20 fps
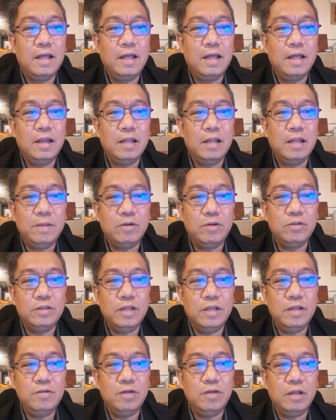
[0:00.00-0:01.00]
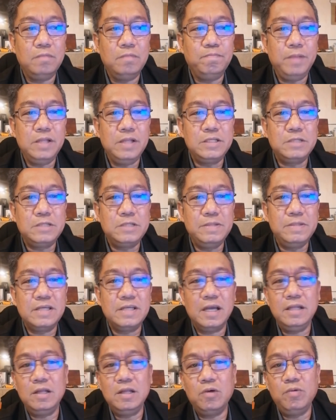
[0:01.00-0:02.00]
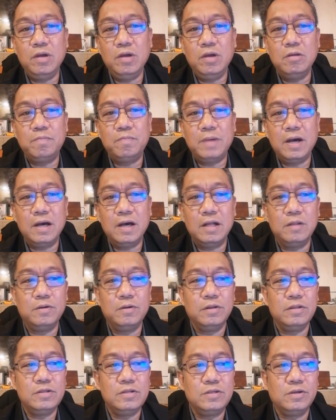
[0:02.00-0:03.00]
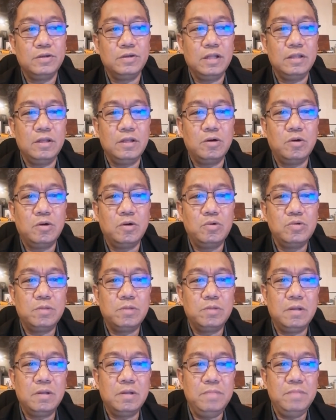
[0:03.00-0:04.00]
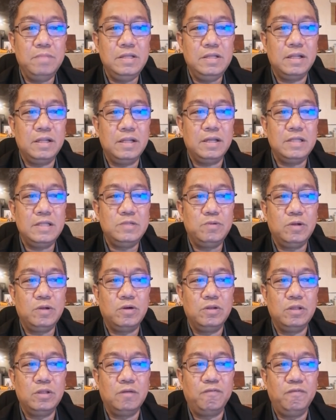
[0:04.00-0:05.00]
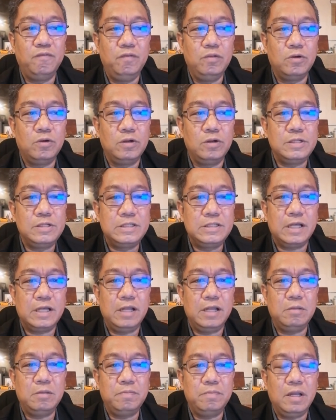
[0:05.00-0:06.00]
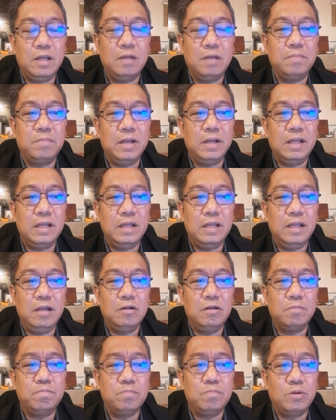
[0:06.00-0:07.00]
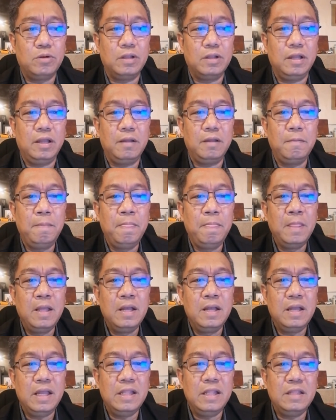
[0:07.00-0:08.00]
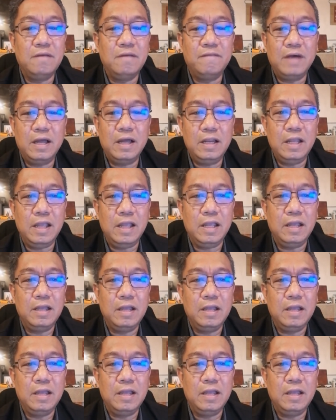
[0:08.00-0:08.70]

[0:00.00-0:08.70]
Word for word: Let me continue. And pitch beside the well of Halod, so that the hosts of the Midianites were on the north side of them by the hill of Mole in the valley.